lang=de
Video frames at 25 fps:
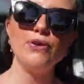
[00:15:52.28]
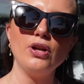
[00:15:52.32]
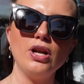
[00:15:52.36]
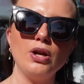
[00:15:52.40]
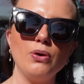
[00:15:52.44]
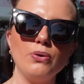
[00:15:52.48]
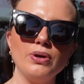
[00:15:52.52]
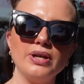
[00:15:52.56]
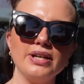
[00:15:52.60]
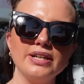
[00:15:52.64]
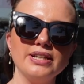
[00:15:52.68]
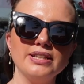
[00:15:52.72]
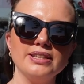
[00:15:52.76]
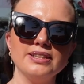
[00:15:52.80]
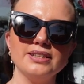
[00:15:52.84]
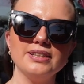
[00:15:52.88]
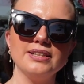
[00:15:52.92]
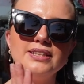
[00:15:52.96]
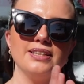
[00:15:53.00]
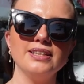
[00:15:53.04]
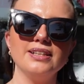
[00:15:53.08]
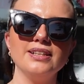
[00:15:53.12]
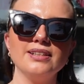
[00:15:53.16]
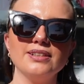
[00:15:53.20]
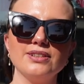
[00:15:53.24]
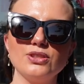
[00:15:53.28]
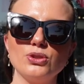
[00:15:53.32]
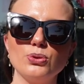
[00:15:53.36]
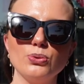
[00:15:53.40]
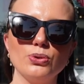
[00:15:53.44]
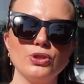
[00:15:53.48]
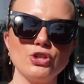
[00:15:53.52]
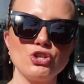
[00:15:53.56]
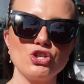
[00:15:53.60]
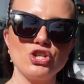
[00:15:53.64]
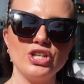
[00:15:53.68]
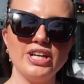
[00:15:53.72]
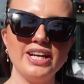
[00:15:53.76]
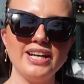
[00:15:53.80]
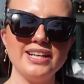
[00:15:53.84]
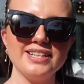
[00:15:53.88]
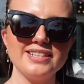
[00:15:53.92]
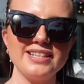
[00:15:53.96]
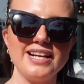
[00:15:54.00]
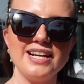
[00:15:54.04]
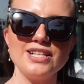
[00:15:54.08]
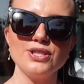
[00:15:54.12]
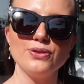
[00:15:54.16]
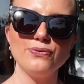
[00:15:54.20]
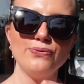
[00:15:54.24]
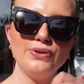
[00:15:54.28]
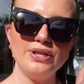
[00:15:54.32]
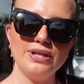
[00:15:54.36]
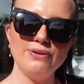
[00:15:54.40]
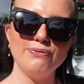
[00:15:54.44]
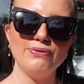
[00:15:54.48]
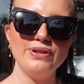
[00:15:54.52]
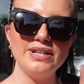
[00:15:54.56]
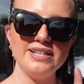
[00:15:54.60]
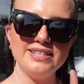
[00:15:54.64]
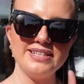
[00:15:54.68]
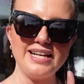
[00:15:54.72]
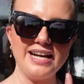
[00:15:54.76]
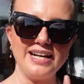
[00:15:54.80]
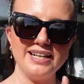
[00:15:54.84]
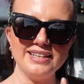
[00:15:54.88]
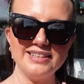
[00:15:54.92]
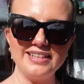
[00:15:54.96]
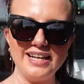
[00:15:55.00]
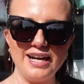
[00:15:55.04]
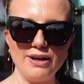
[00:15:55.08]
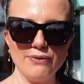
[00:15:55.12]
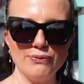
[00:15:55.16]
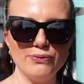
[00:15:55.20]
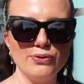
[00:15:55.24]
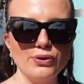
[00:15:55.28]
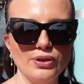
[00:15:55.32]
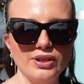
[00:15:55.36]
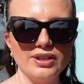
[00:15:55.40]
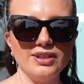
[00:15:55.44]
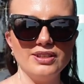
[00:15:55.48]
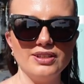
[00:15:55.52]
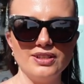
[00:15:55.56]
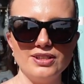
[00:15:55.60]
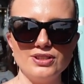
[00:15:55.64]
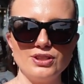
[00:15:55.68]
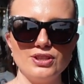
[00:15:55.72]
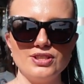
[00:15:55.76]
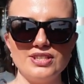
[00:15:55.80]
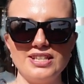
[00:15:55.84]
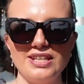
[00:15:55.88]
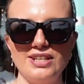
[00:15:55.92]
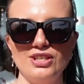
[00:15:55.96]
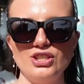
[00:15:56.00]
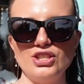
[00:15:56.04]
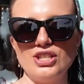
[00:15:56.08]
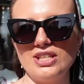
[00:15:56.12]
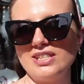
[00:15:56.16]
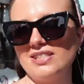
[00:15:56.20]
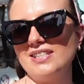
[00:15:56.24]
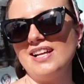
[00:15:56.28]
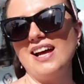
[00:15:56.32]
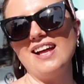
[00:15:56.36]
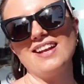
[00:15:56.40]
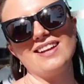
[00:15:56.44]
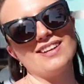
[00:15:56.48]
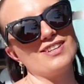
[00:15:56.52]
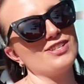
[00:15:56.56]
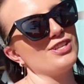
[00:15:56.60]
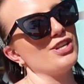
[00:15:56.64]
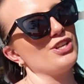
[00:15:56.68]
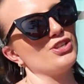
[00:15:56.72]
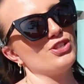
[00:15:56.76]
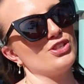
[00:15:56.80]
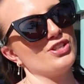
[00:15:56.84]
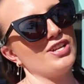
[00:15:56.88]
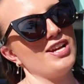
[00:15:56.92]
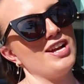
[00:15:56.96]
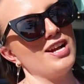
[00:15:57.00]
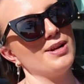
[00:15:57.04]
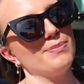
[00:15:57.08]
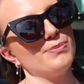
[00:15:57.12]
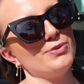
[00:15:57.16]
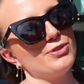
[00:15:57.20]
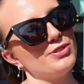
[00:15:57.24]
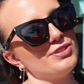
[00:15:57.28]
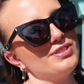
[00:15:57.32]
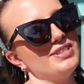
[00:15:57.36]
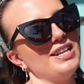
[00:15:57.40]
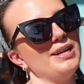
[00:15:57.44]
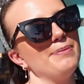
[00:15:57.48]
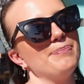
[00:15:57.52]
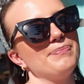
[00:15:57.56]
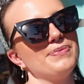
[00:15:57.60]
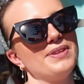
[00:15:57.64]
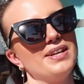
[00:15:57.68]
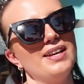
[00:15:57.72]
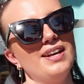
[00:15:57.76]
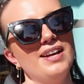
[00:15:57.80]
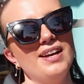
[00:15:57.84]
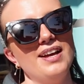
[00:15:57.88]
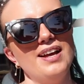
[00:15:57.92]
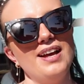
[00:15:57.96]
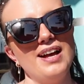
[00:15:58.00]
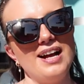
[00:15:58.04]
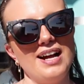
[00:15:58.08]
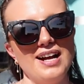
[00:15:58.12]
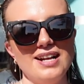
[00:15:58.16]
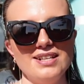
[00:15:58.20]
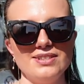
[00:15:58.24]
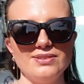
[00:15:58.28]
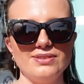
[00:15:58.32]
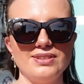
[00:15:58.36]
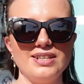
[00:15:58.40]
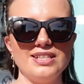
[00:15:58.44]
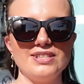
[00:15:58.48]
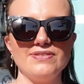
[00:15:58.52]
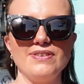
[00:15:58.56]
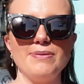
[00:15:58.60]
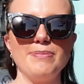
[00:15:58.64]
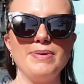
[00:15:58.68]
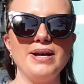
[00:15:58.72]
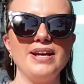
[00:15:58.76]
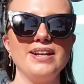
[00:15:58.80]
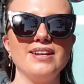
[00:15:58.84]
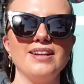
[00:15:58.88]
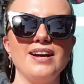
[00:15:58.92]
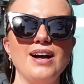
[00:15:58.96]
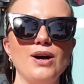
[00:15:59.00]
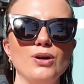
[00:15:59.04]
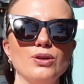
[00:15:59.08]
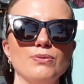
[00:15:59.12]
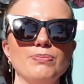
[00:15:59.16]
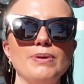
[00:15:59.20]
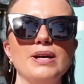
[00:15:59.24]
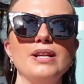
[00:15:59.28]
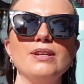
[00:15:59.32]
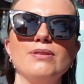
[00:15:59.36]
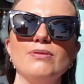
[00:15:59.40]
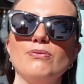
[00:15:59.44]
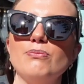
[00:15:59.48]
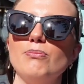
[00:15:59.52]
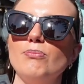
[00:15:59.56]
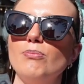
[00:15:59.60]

Followerin äh, zugeschickt. Also vielen, vielen Dank dafür. Äh, sonst hätte ich jetzt eine andere Tasche tragen müssen. Ja, also das war mein Outbein.